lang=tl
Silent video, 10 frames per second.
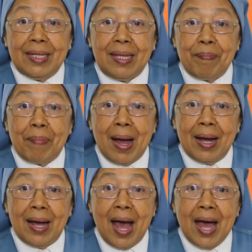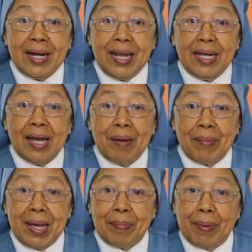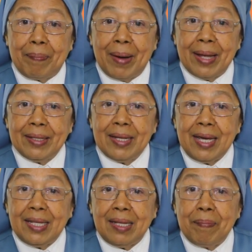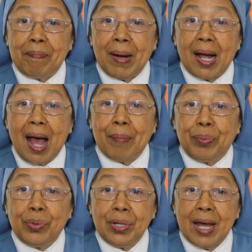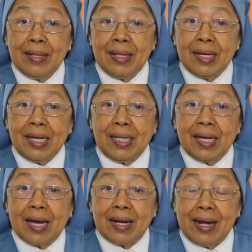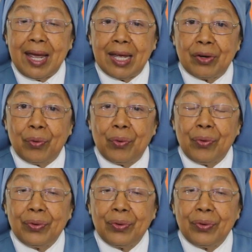Ti pangarig maipapan iti pag-apunan dagiti karnero